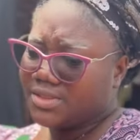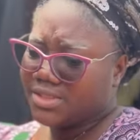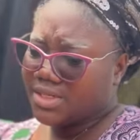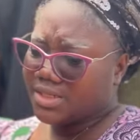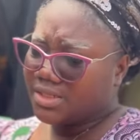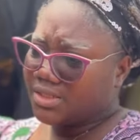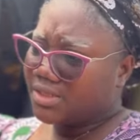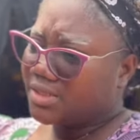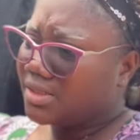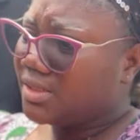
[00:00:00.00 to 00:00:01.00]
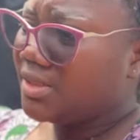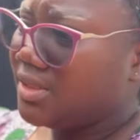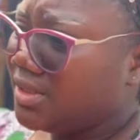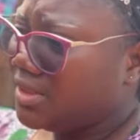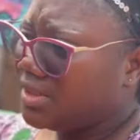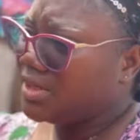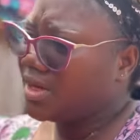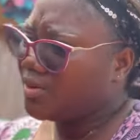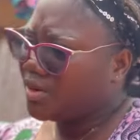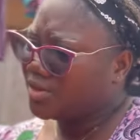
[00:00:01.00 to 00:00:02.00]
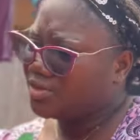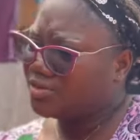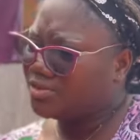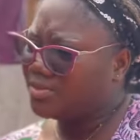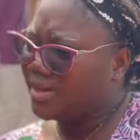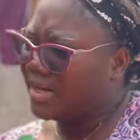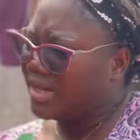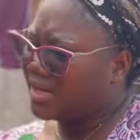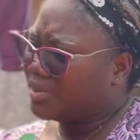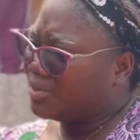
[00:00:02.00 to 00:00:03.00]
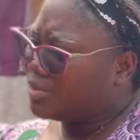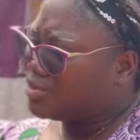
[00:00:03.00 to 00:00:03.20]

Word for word: Chérie, il y a quoi Tu m'as l'air un peu